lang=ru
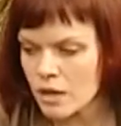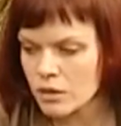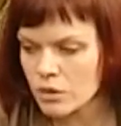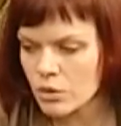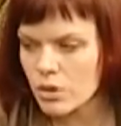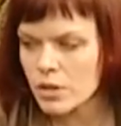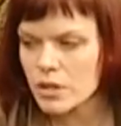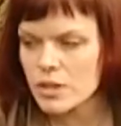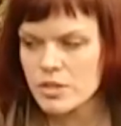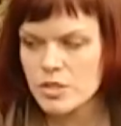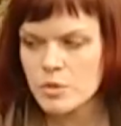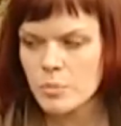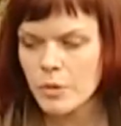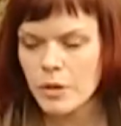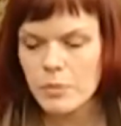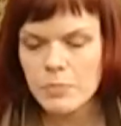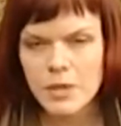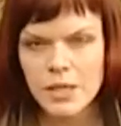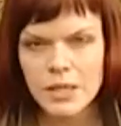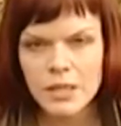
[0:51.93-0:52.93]
Но эти
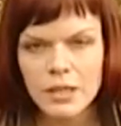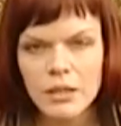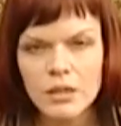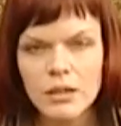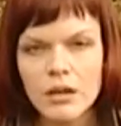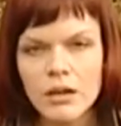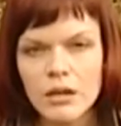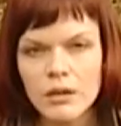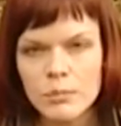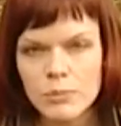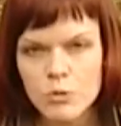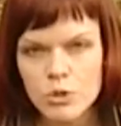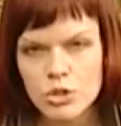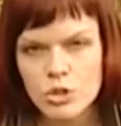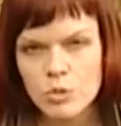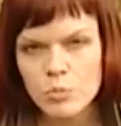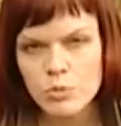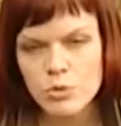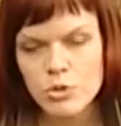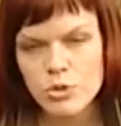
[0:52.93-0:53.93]
побеги э, можно